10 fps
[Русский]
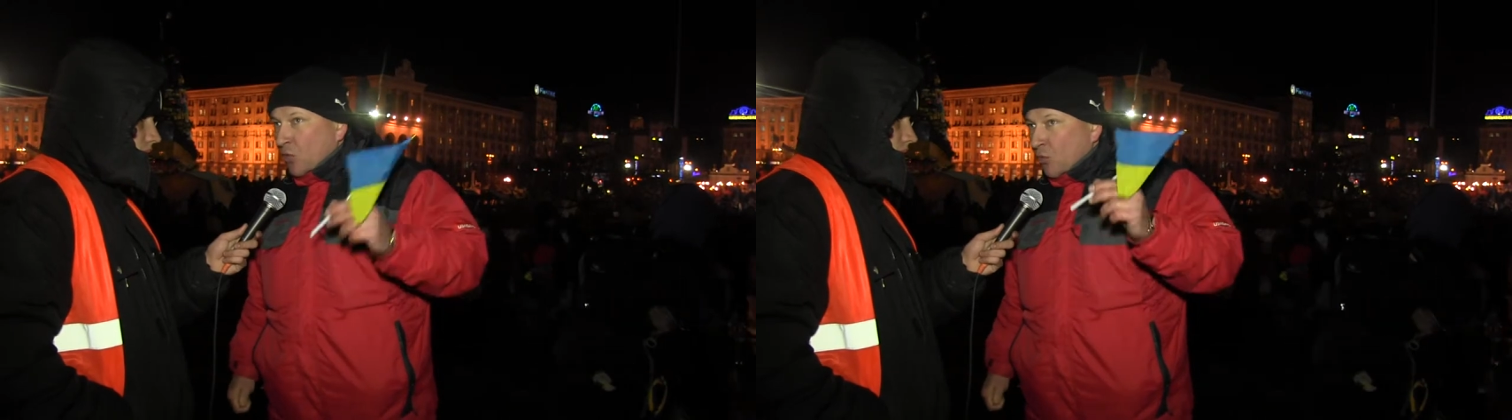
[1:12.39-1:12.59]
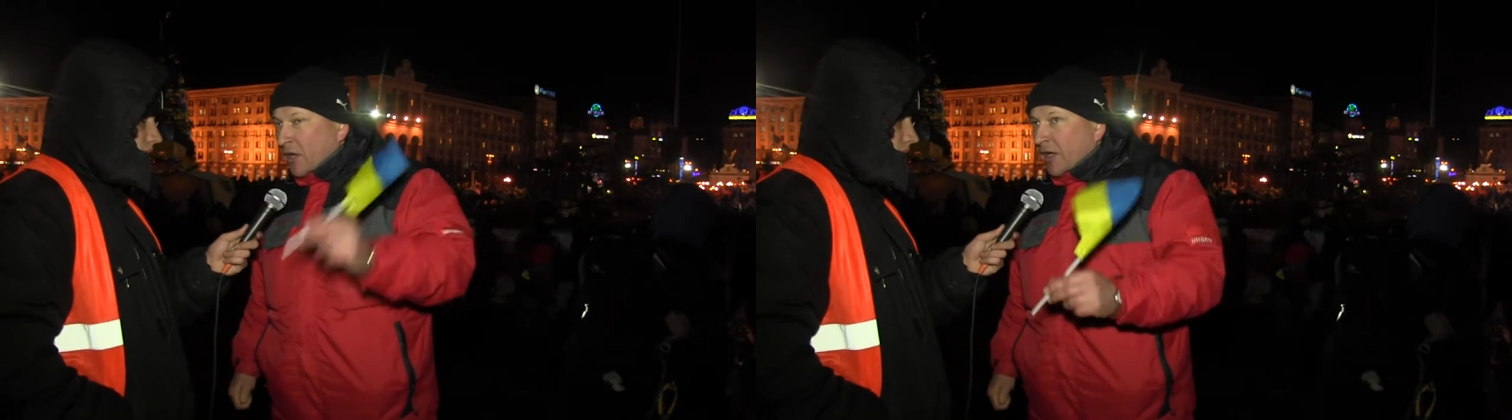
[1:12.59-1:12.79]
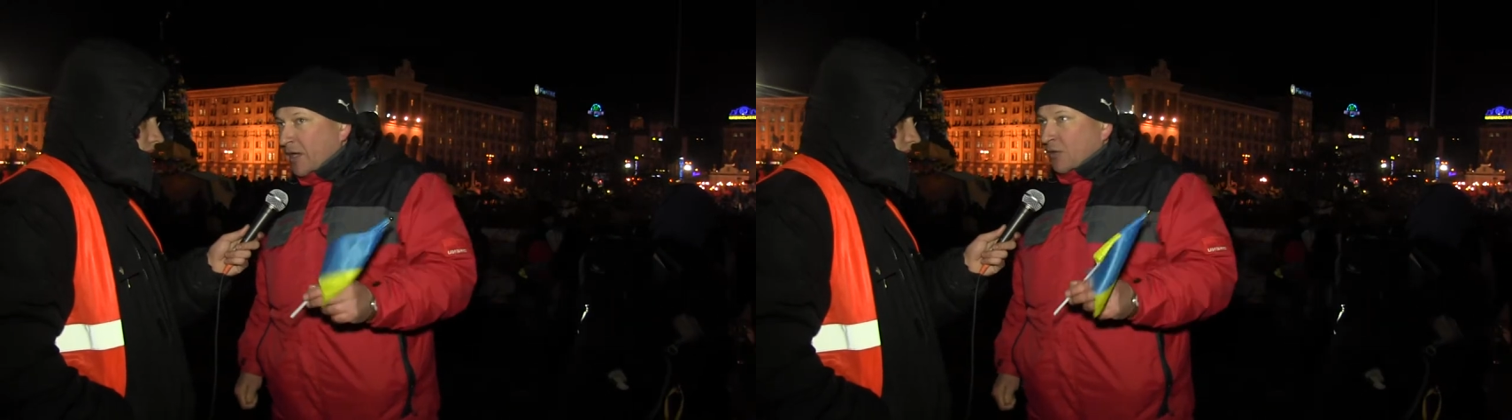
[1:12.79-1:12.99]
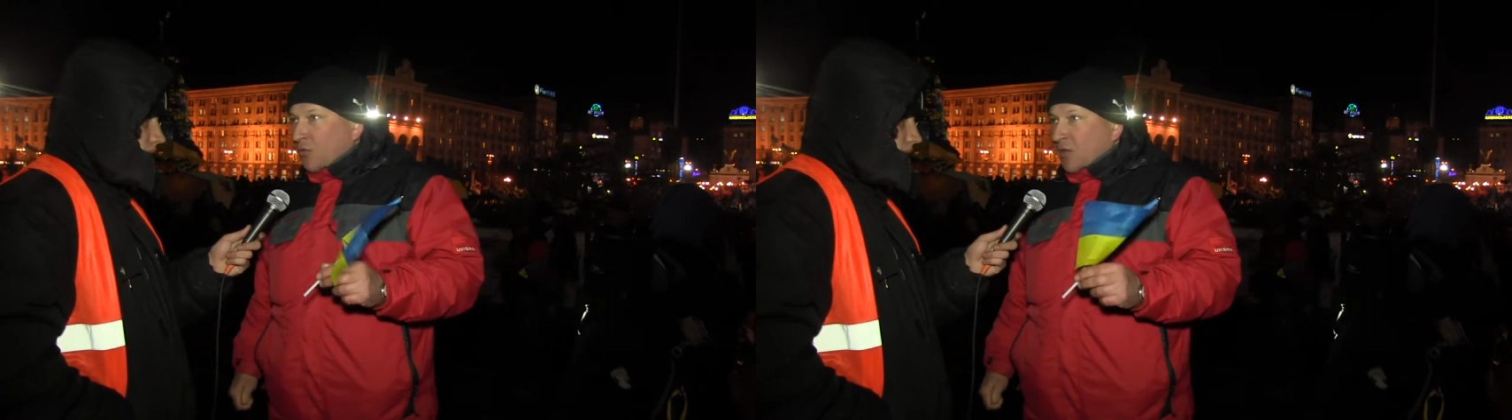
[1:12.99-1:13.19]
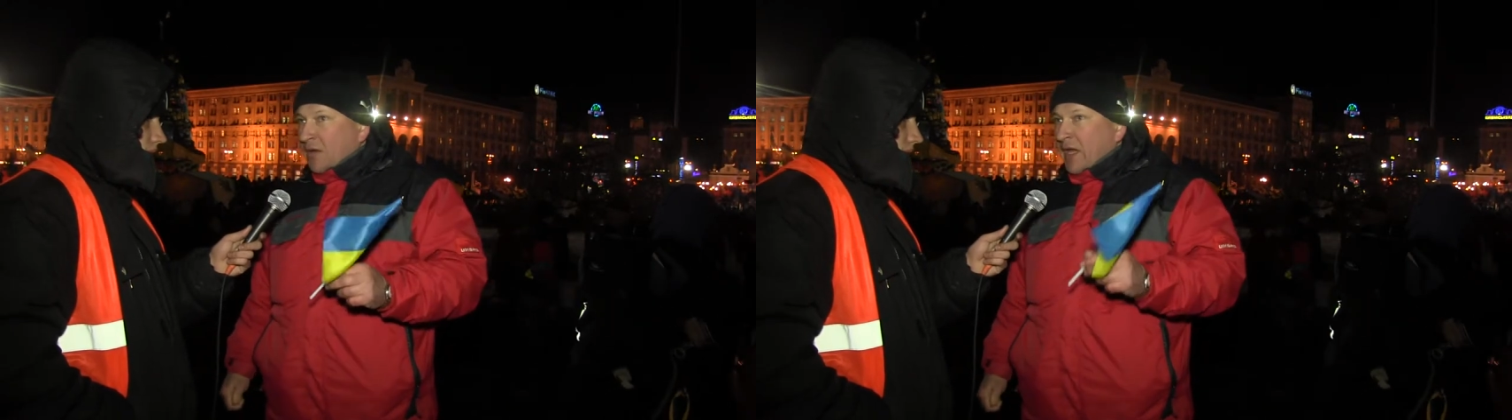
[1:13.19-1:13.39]

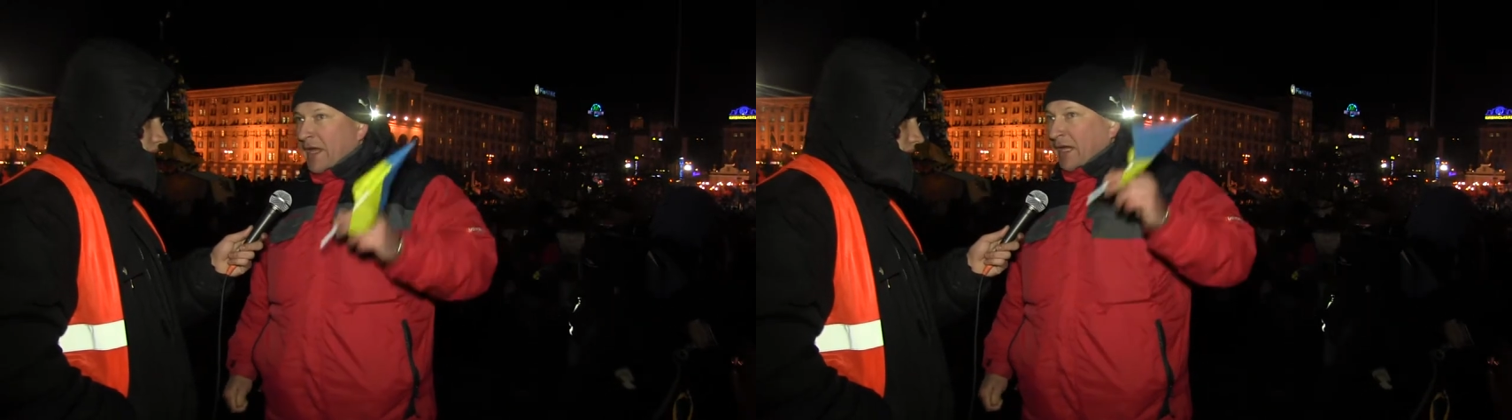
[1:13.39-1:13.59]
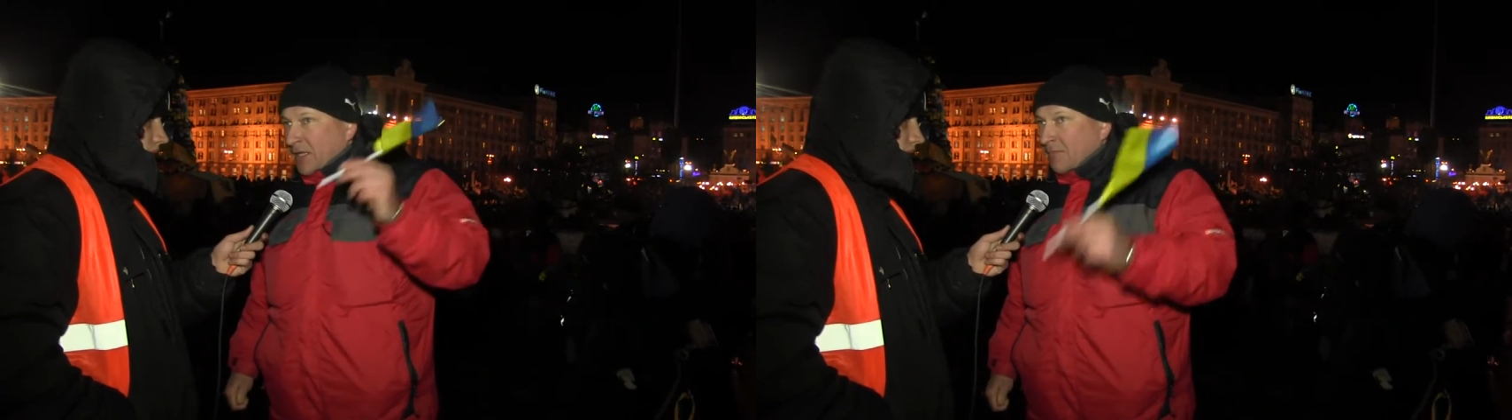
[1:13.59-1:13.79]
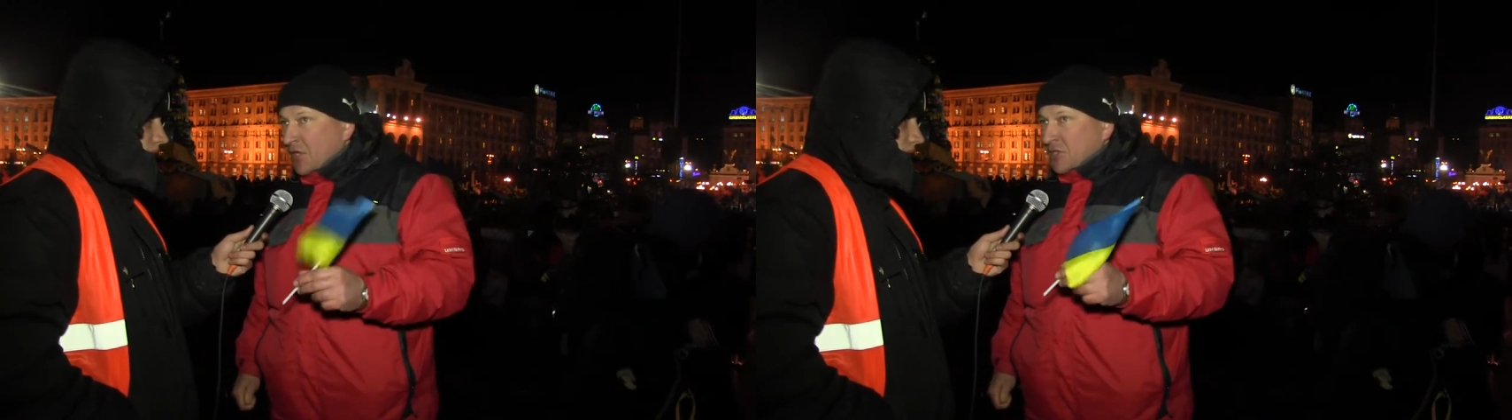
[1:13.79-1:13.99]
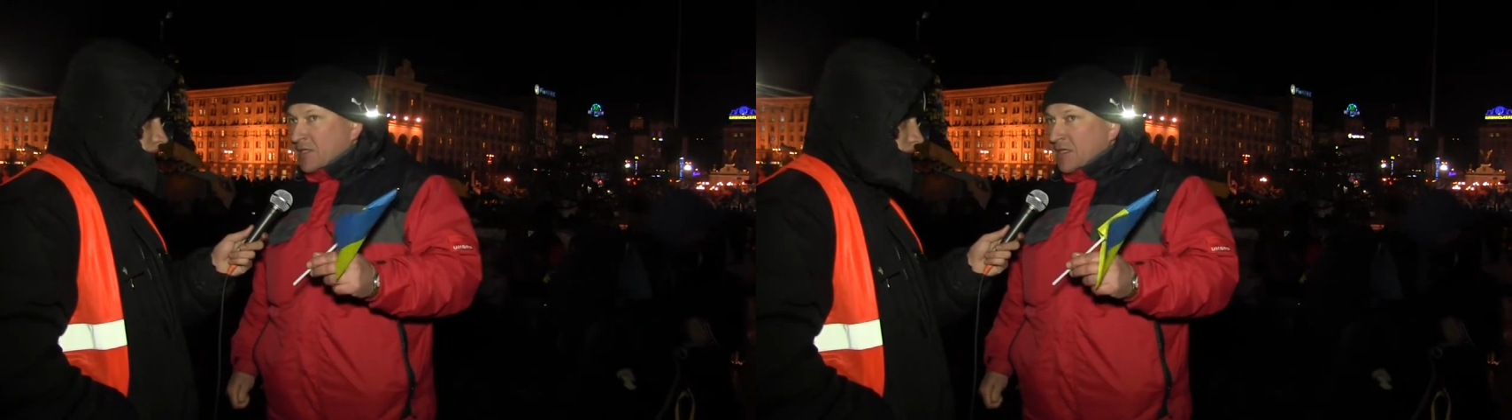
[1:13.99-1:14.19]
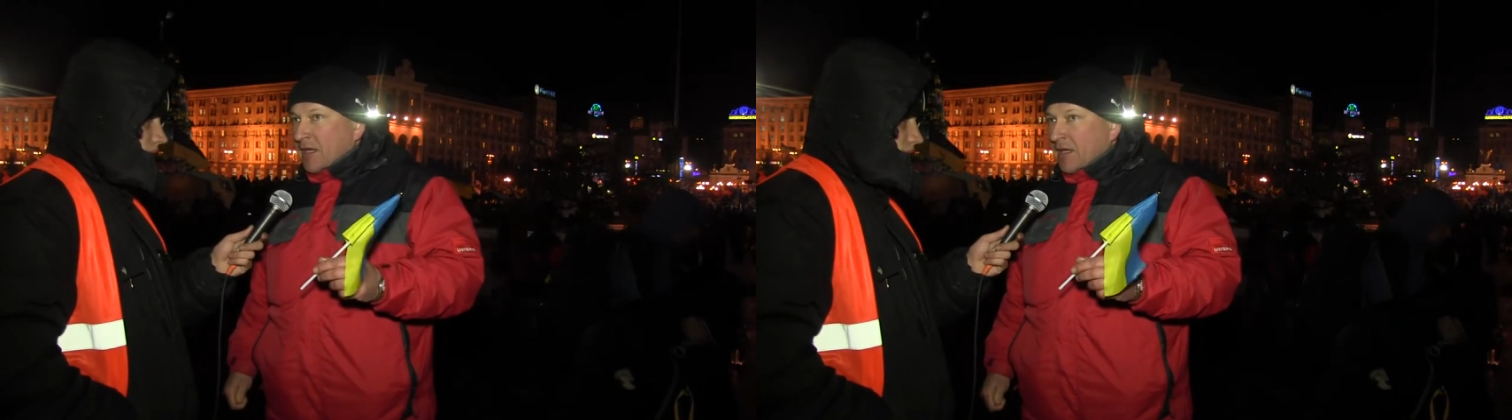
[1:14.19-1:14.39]
Украину
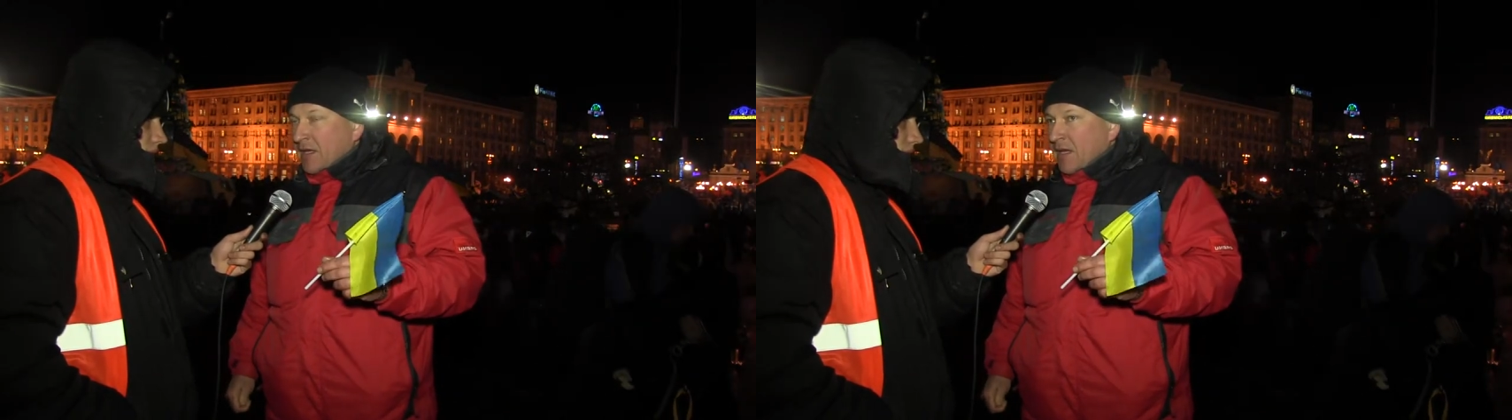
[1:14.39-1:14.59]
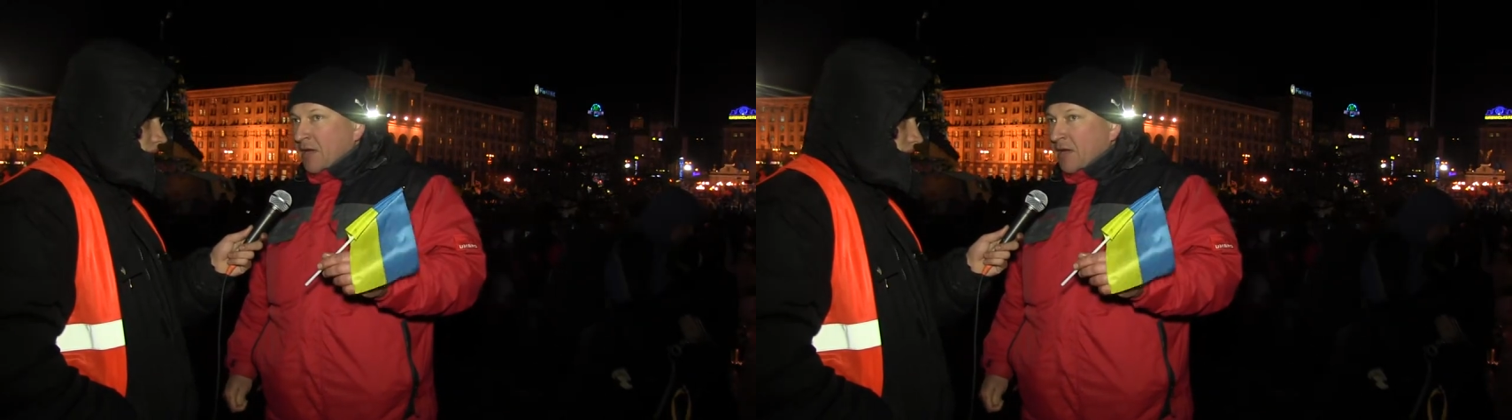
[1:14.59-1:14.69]
экономически.